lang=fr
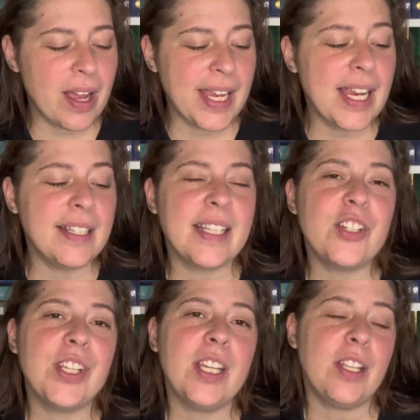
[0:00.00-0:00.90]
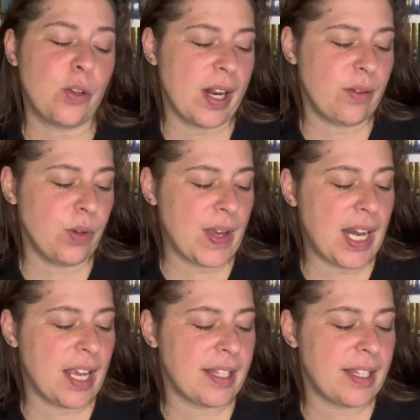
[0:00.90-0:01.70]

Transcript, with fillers: Il s'agit de la nouvelle